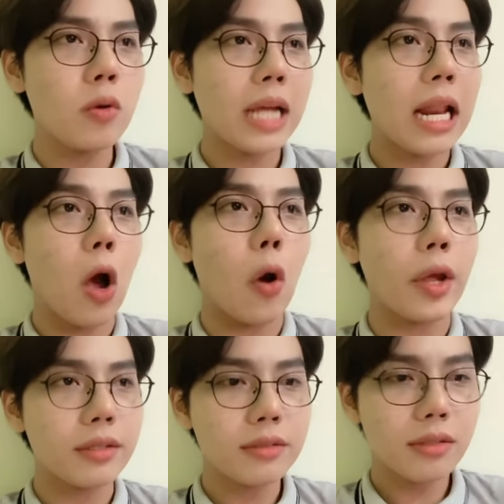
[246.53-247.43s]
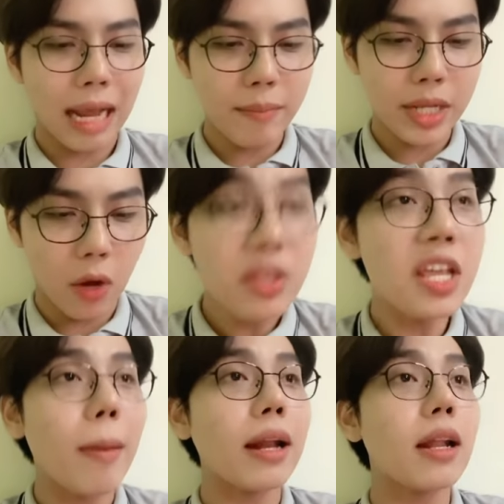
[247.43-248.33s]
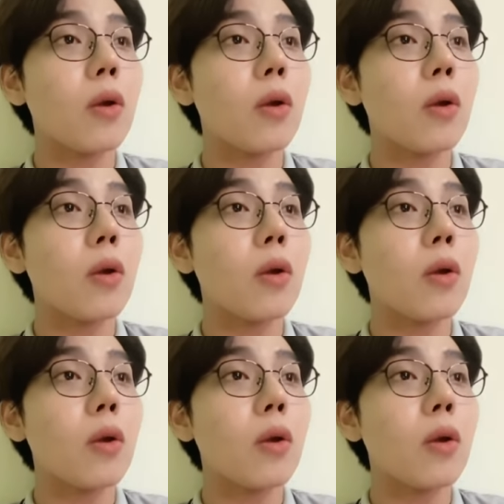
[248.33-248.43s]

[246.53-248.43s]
Cái lá hồi nó cầm điện thoại nó dơ mặt lên: